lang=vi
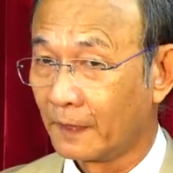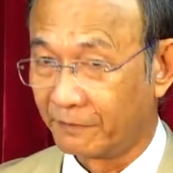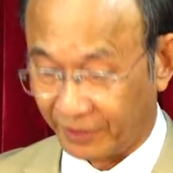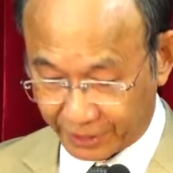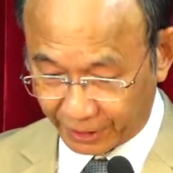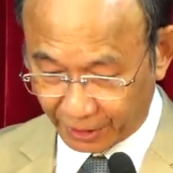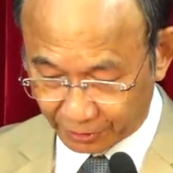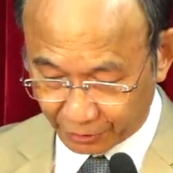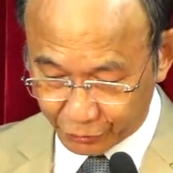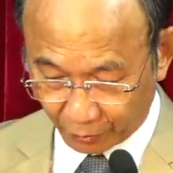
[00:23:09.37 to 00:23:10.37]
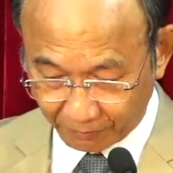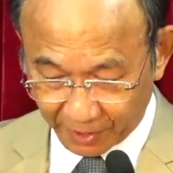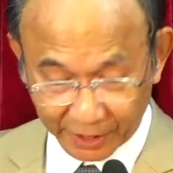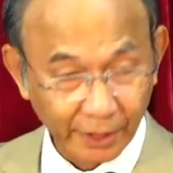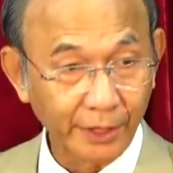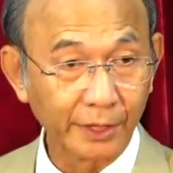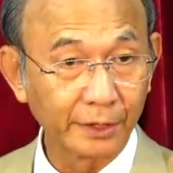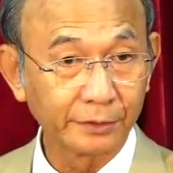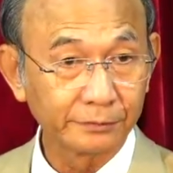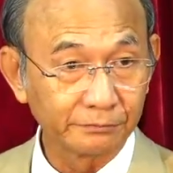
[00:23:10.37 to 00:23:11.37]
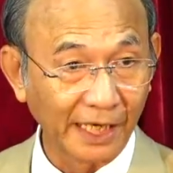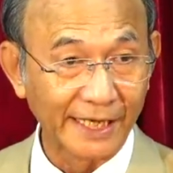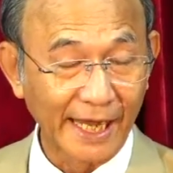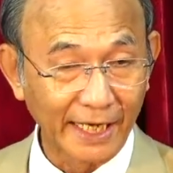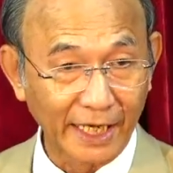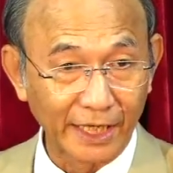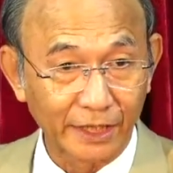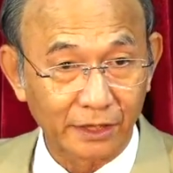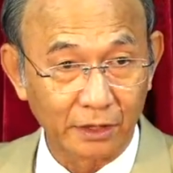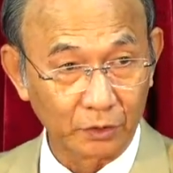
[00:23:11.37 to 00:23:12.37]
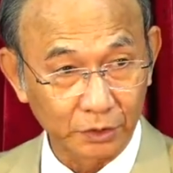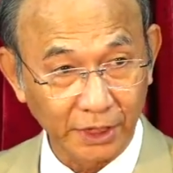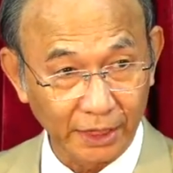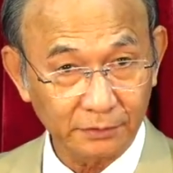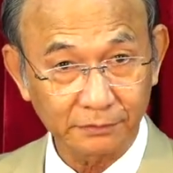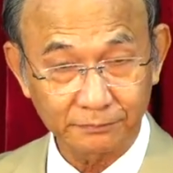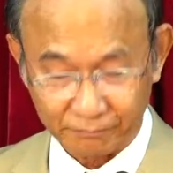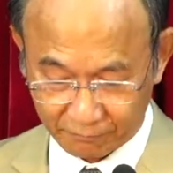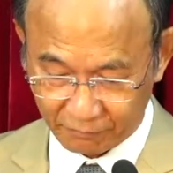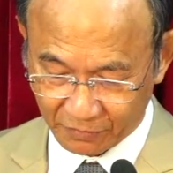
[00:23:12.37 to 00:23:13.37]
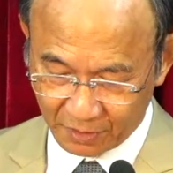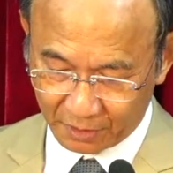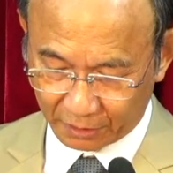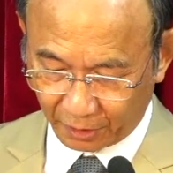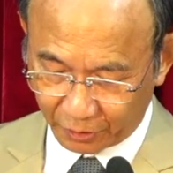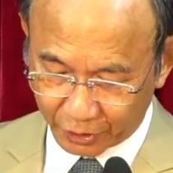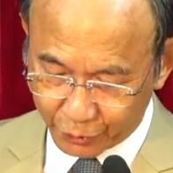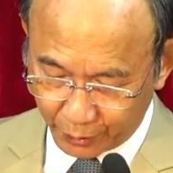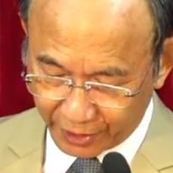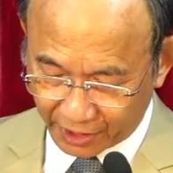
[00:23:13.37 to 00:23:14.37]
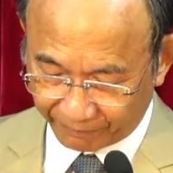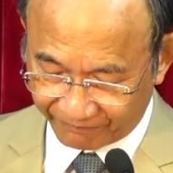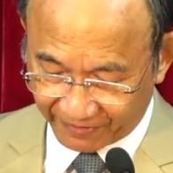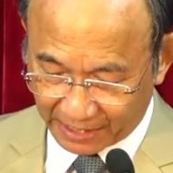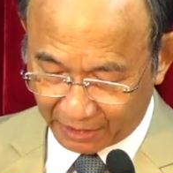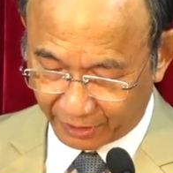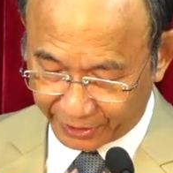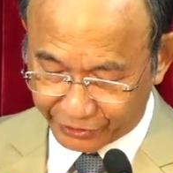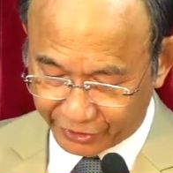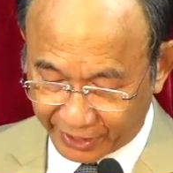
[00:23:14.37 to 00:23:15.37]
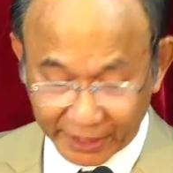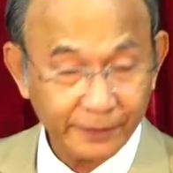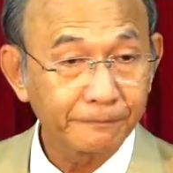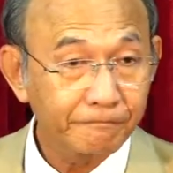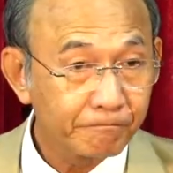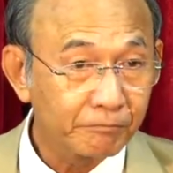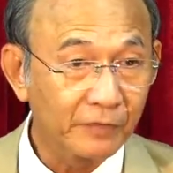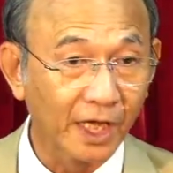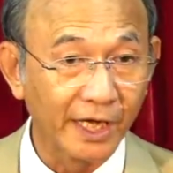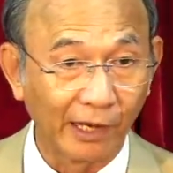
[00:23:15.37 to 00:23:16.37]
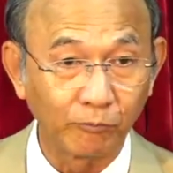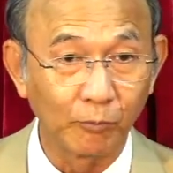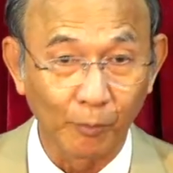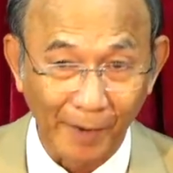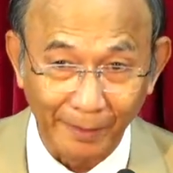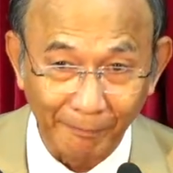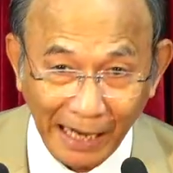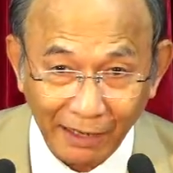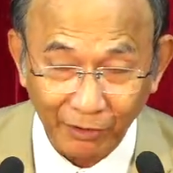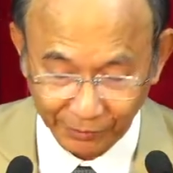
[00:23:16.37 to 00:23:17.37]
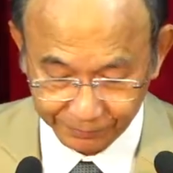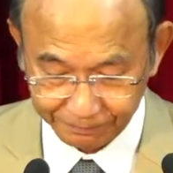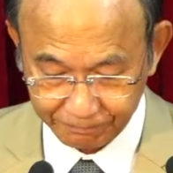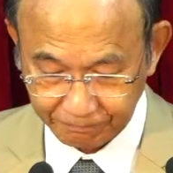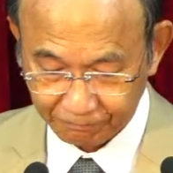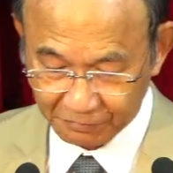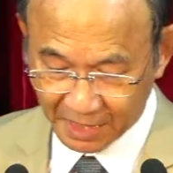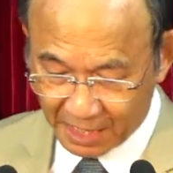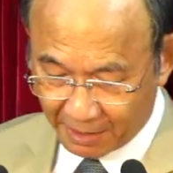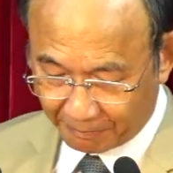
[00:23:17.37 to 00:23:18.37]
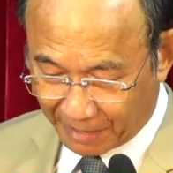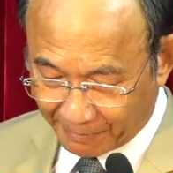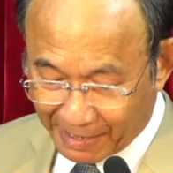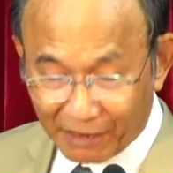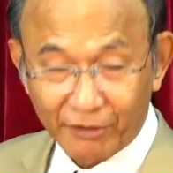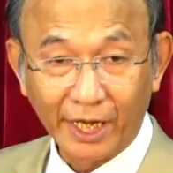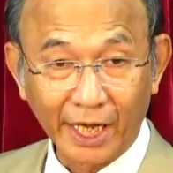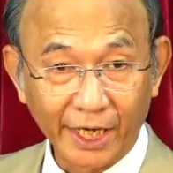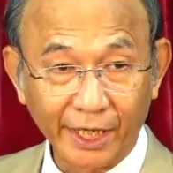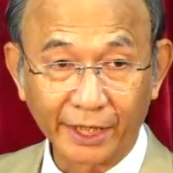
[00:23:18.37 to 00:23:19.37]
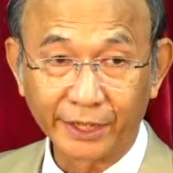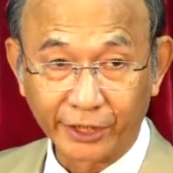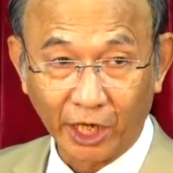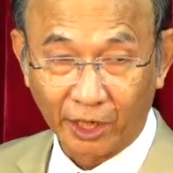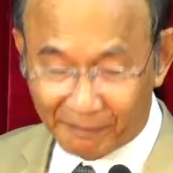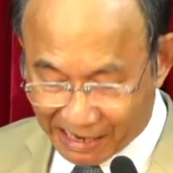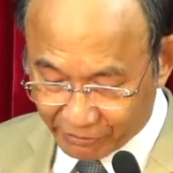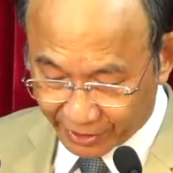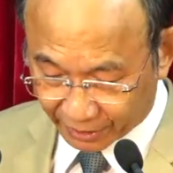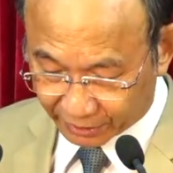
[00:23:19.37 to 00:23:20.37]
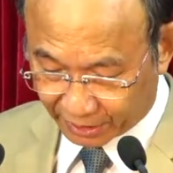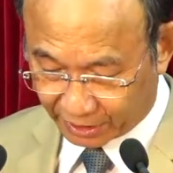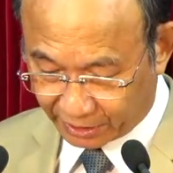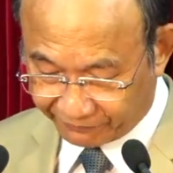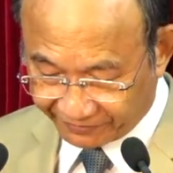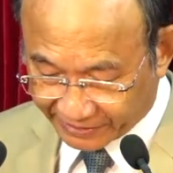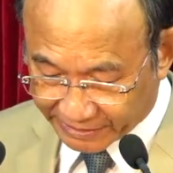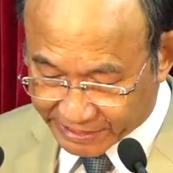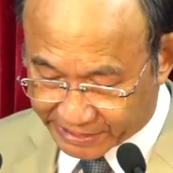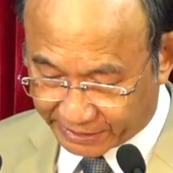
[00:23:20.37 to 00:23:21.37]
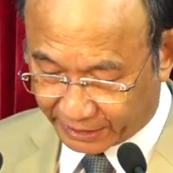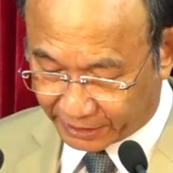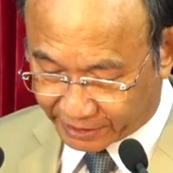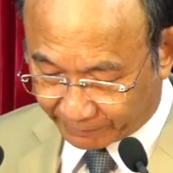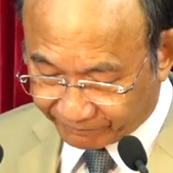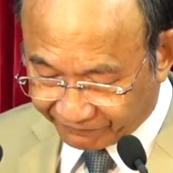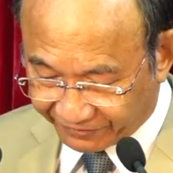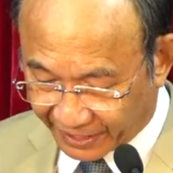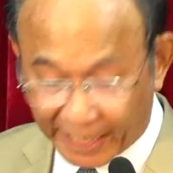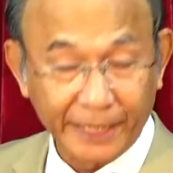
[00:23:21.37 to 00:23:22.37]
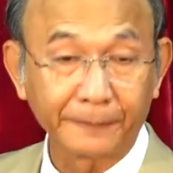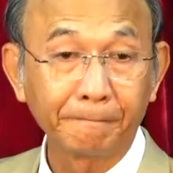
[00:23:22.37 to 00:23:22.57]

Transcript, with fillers: Và khi tôi chuẩn bị bài giảng này cho hội thánh, tôi có truy cập vào Internet để đọc một bài báo. Bài báo này do báo điện tử vtc.vn